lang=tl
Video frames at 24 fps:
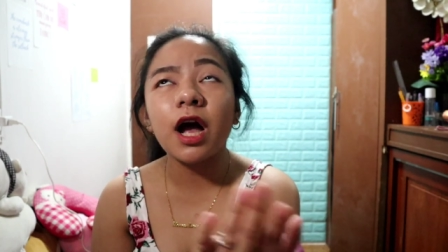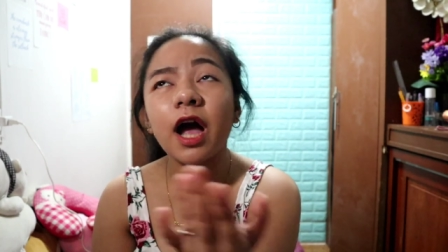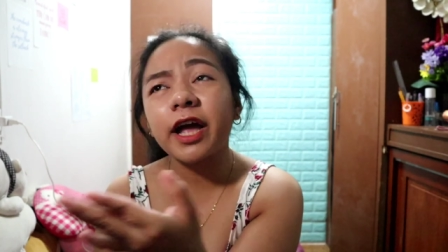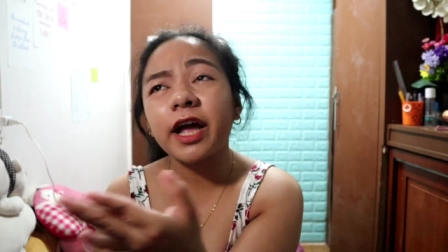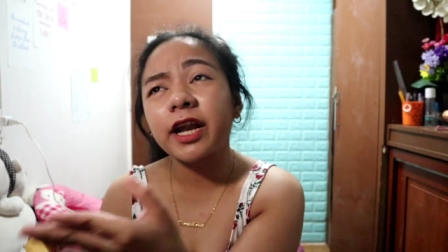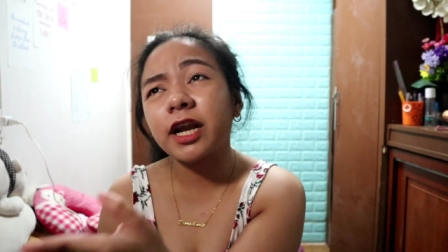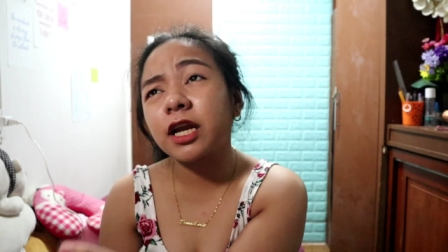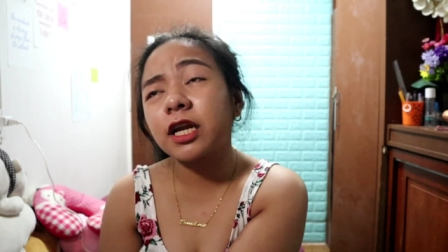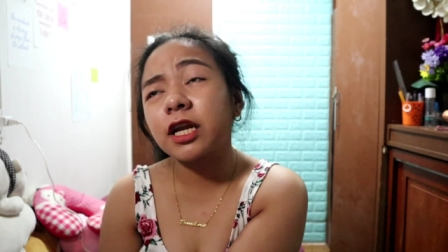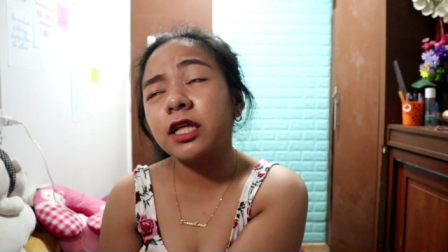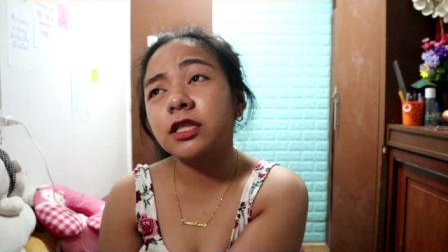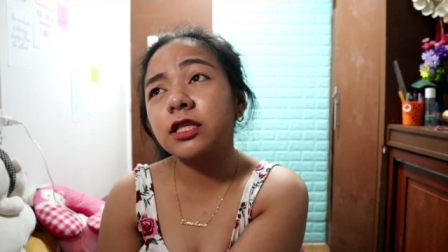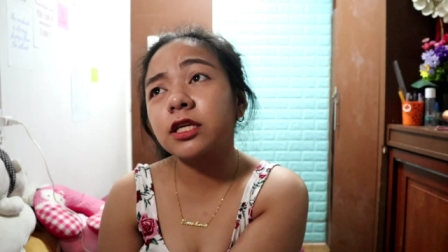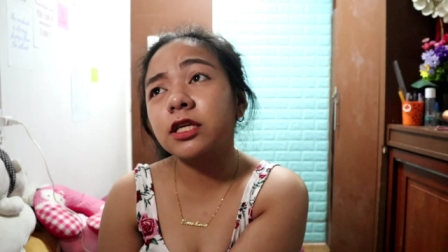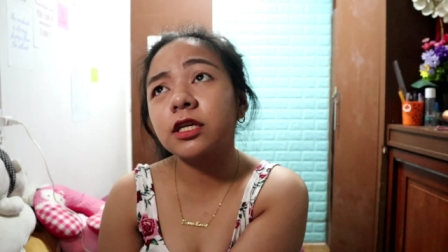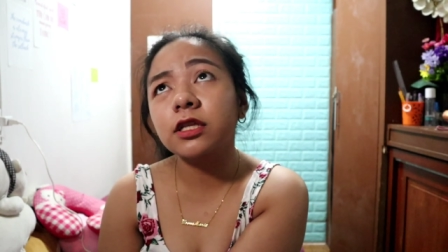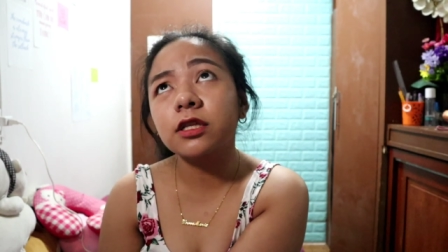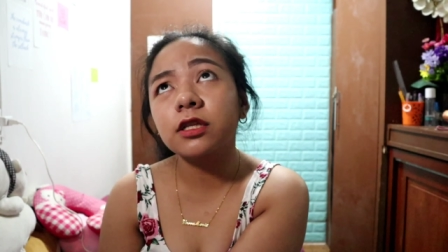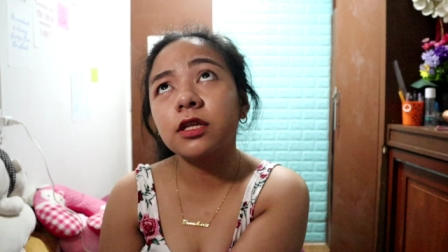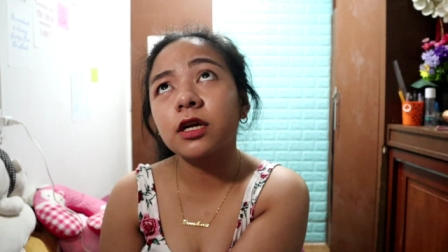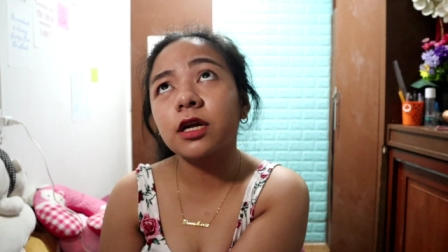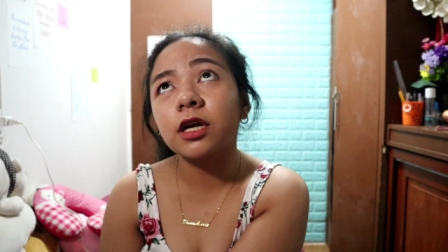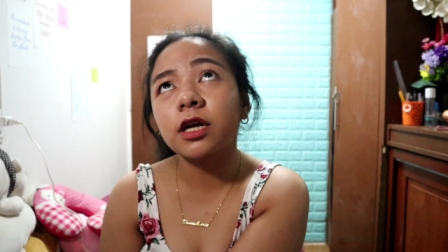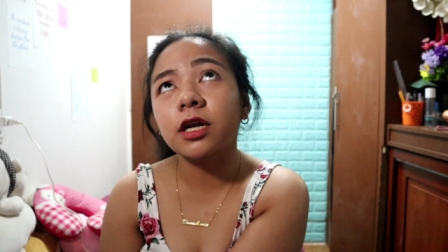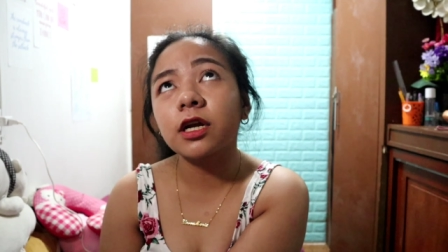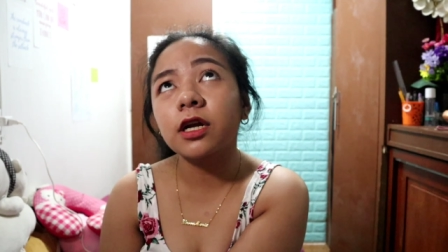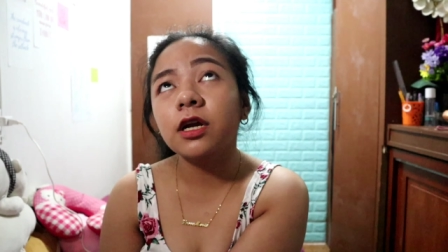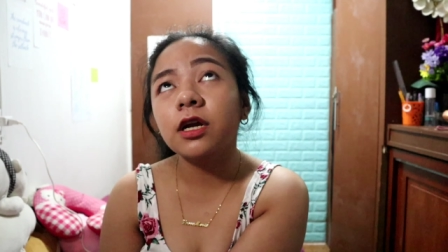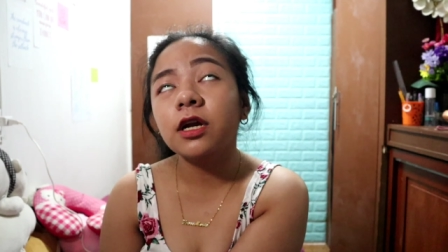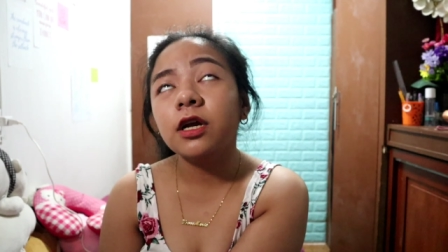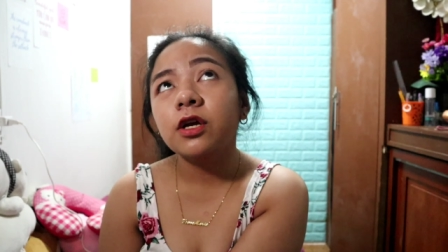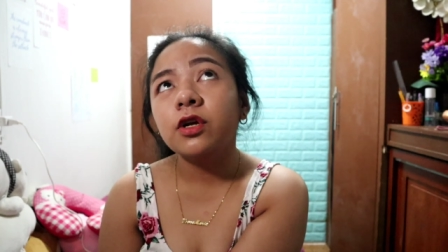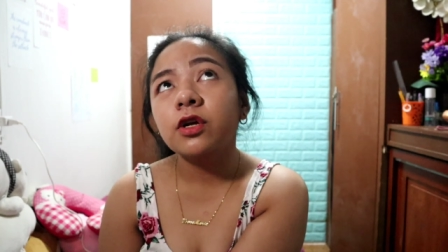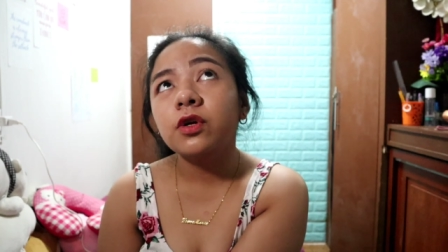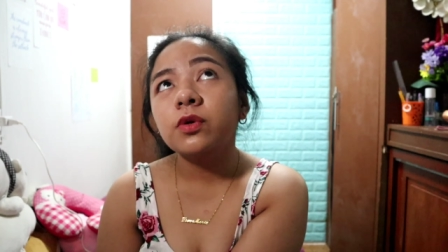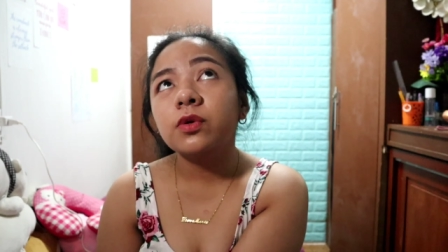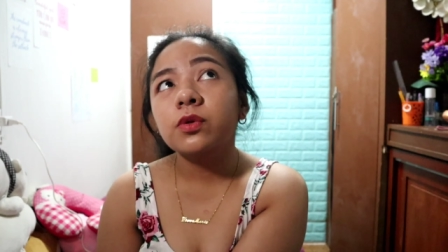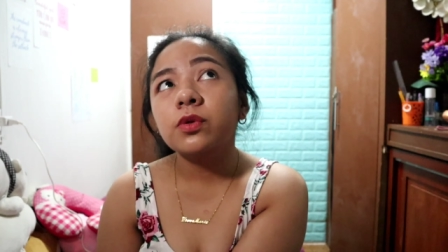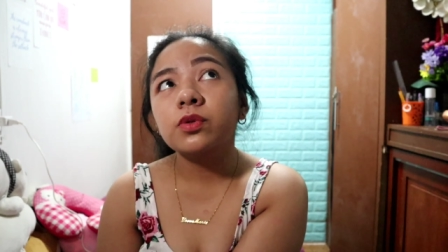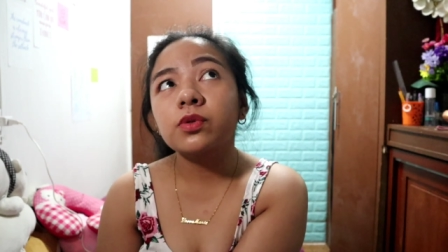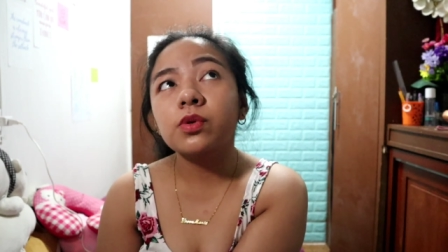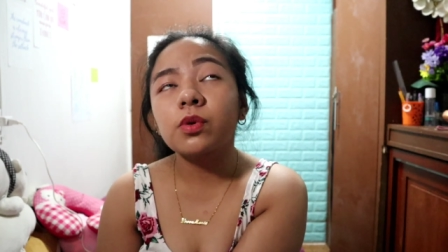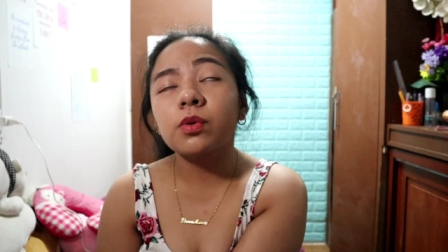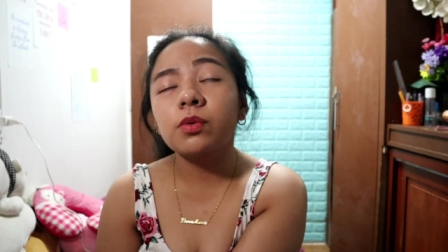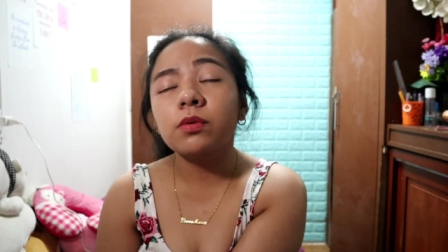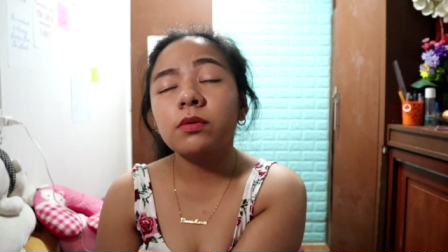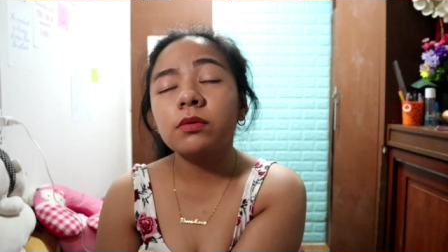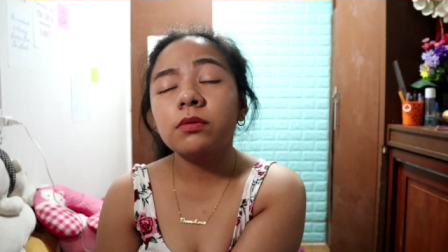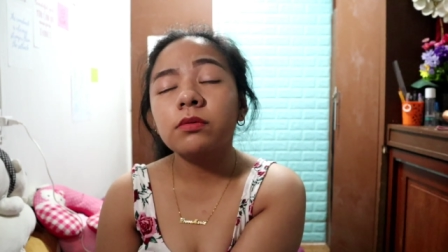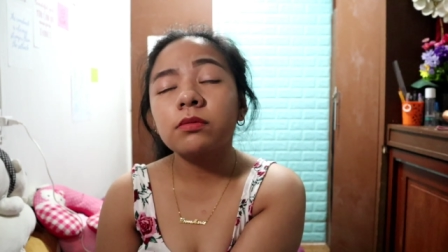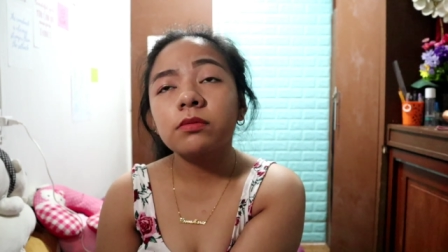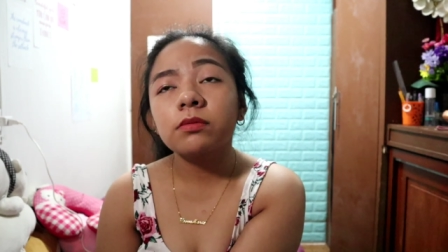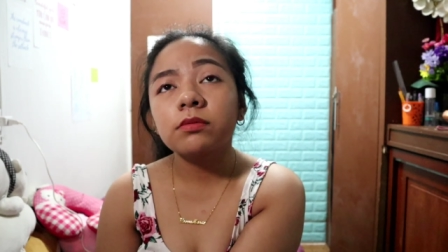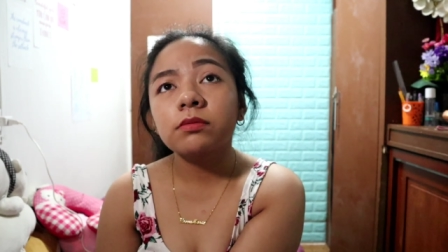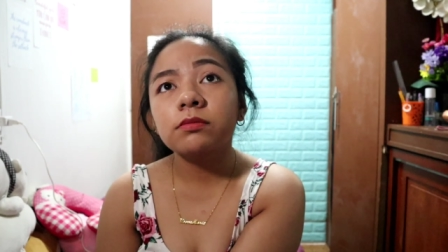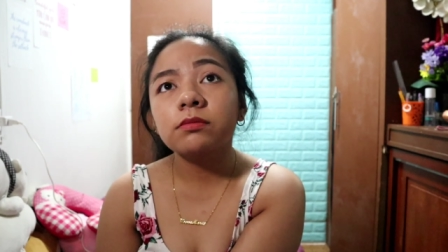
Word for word: kakain na ng dinner. So,